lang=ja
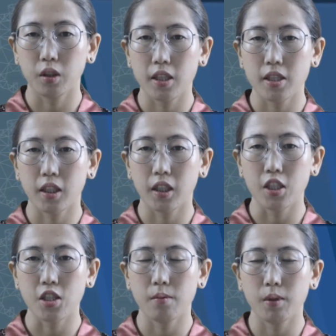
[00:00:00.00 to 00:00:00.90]
回世界
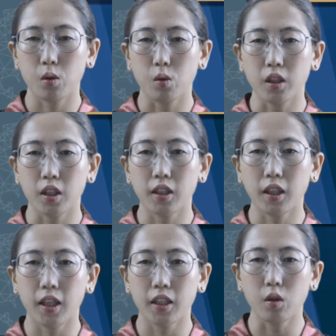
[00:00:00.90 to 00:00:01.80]
チベット議員
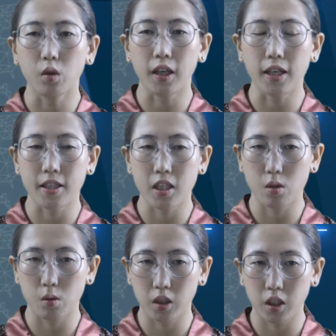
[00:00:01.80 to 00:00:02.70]
会議を開催す
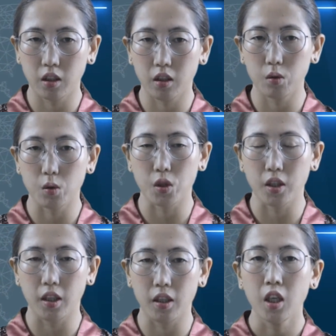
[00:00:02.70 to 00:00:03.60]
る計画を
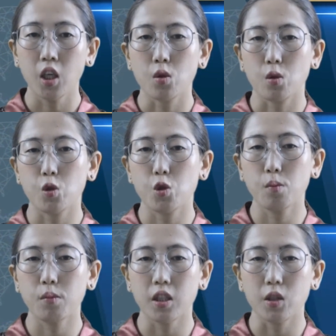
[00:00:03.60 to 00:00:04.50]
伝え、その準
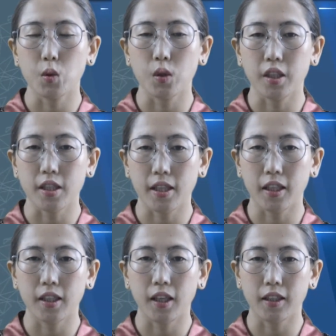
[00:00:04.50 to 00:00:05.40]
備についてさら
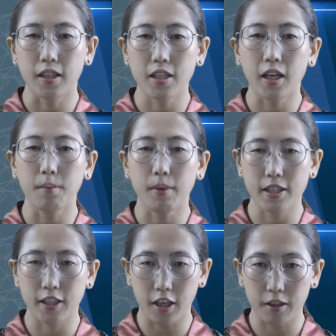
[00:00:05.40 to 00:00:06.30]
に話し合いまし
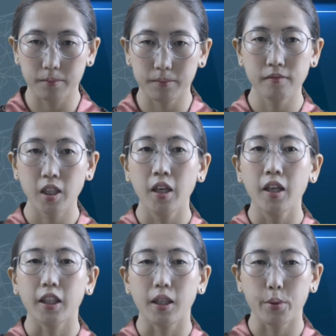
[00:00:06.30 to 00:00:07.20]
た。
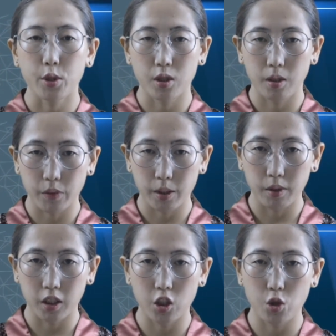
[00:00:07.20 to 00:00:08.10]

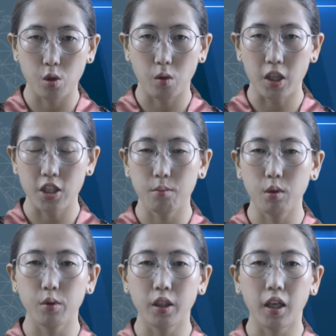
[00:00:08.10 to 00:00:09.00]
ケンポスナムテンベル議長は下
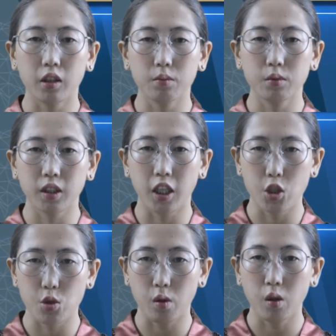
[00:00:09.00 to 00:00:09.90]
村博文会
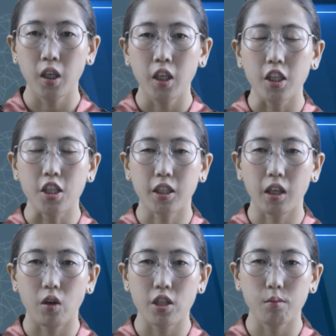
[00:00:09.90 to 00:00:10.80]
長、石
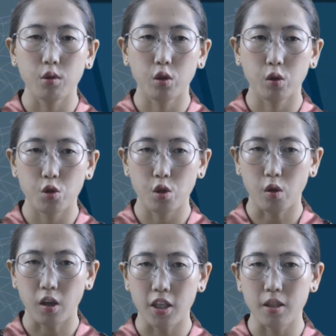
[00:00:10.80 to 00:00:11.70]
川事務局長
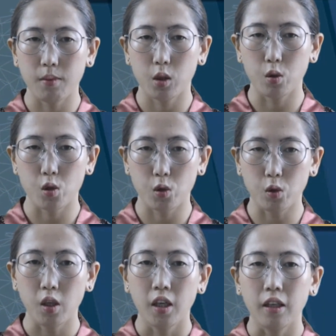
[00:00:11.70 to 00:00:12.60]
をはじめとす
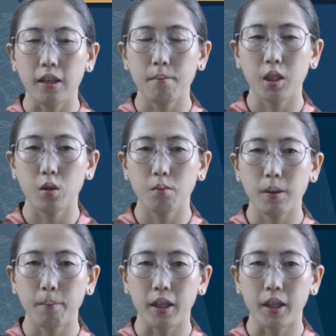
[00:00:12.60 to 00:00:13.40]
る連盟のメンバー